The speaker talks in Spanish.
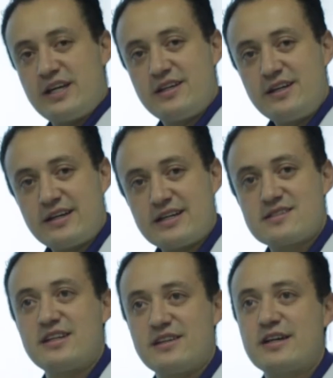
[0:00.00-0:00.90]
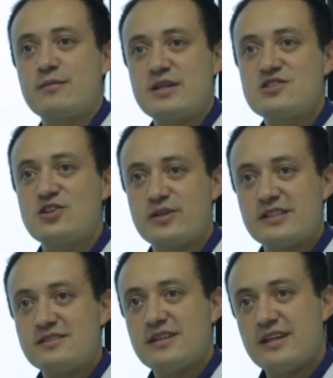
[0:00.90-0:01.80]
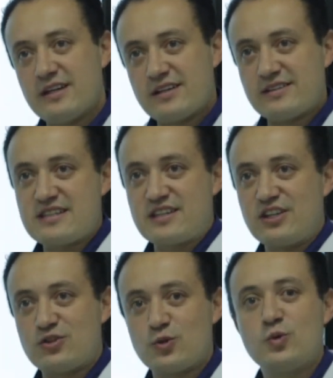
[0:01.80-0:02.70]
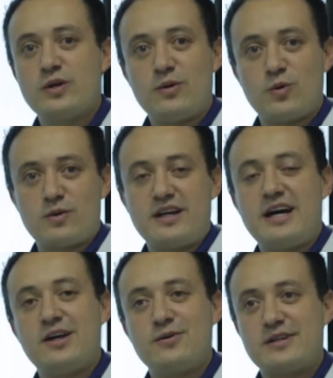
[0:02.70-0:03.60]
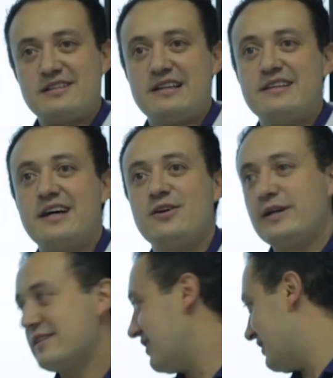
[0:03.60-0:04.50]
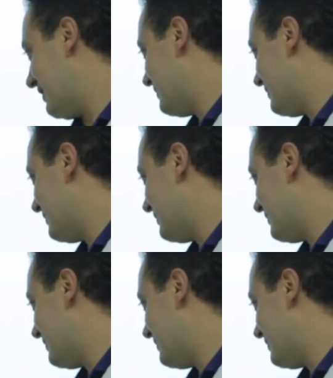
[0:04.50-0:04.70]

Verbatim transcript: ella hacer intervenciones de escritura, borrado, resaltado, etc.